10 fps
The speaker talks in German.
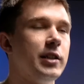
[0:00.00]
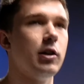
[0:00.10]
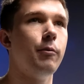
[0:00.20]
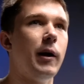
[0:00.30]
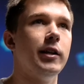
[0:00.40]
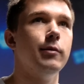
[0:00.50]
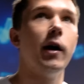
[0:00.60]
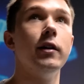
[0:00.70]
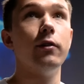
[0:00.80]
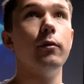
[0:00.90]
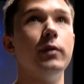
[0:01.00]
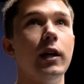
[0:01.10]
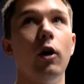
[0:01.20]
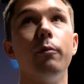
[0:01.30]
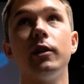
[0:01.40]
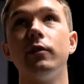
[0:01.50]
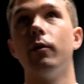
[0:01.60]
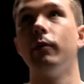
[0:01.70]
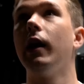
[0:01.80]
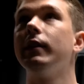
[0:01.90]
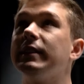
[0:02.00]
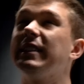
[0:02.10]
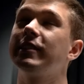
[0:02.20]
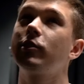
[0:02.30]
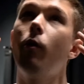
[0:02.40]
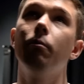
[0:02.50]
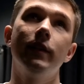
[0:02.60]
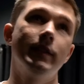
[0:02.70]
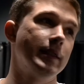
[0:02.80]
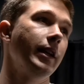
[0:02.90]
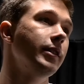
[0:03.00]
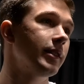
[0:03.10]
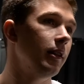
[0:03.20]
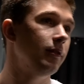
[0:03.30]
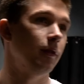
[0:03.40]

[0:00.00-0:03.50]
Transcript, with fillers: Ich glaube allgemein von der Optik vom Laden ist es komplett das Gegenteil